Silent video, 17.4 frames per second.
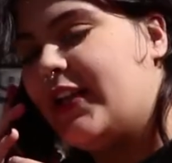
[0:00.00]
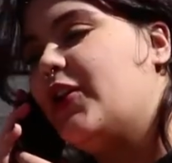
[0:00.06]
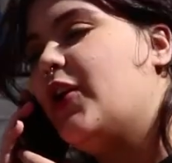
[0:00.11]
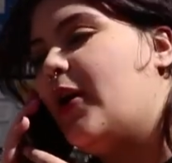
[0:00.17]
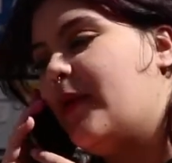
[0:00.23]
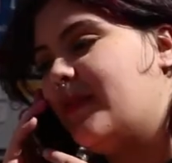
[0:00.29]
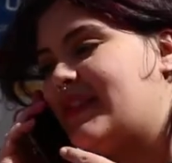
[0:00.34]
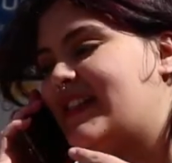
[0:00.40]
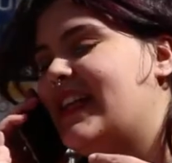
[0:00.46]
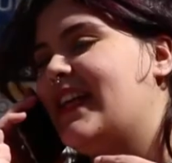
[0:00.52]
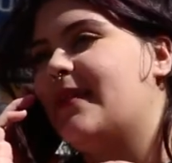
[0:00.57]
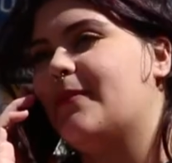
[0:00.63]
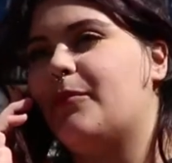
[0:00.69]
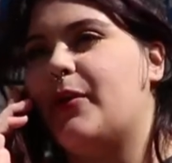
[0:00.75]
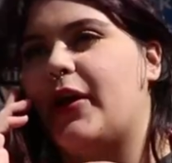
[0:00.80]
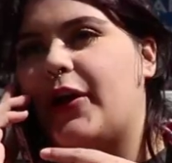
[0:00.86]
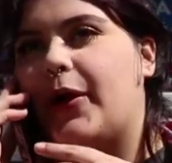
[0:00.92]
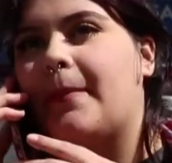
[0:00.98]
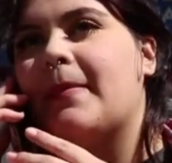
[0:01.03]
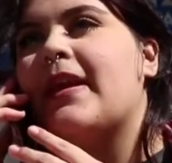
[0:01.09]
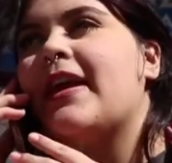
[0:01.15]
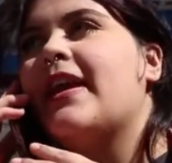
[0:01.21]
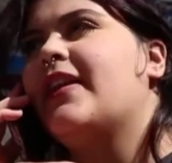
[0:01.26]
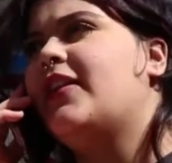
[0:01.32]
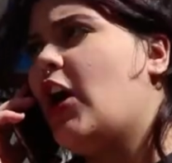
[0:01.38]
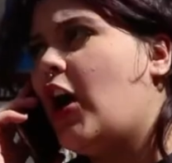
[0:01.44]
No, sí, bueno.
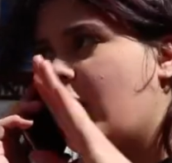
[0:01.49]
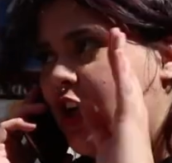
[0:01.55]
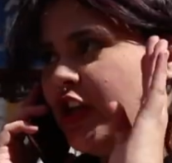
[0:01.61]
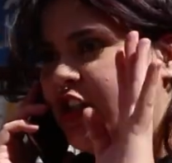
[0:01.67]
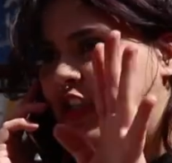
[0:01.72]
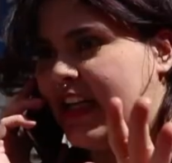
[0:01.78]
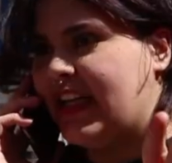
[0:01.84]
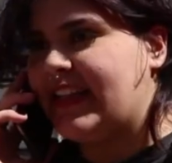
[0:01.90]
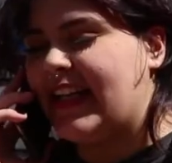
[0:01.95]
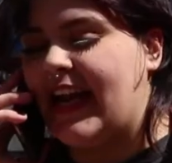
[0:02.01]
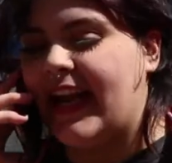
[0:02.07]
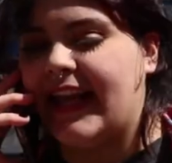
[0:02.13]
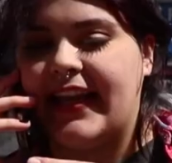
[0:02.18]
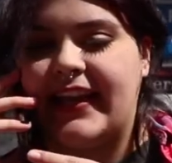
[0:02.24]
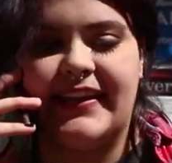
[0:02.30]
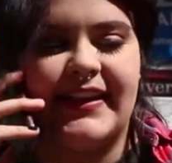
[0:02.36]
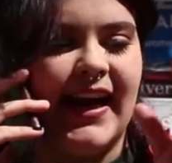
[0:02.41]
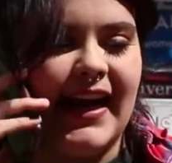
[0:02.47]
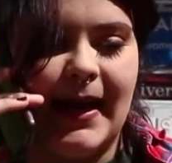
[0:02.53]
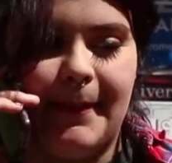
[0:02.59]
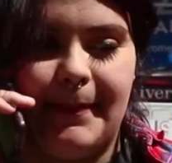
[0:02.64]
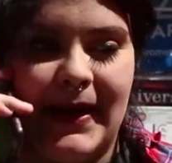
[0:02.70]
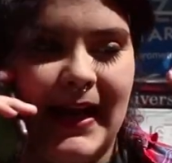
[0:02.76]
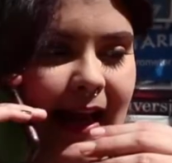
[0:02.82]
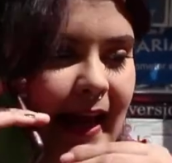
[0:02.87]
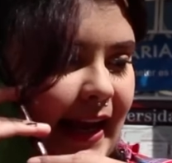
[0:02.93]
No, no, llegué tranqui, tranca
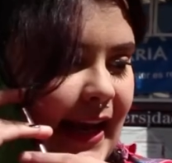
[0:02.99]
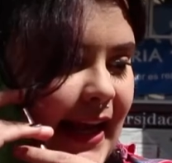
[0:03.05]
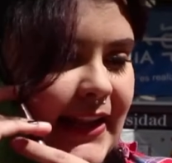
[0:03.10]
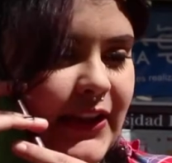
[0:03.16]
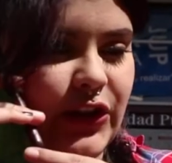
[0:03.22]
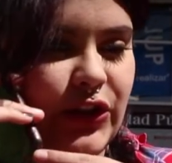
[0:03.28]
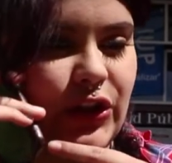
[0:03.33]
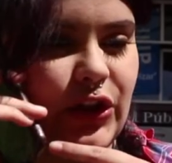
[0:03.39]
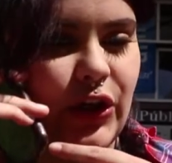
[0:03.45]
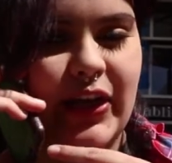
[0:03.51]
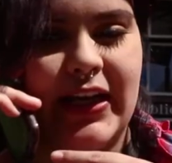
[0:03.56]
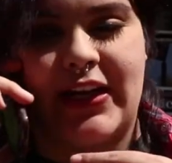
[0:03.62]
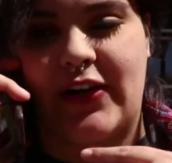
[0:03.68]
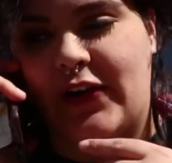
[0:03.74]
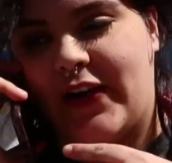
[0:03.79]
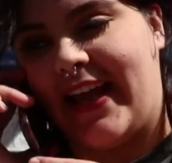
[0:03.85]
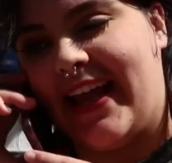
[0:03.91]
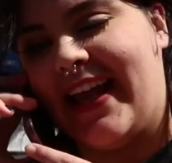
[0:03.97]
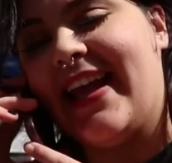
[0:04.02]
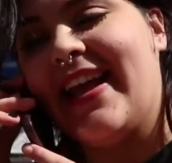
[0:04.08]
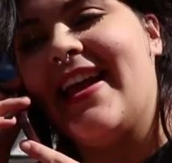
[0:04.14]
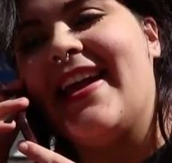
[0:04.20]
palanca, toque roque.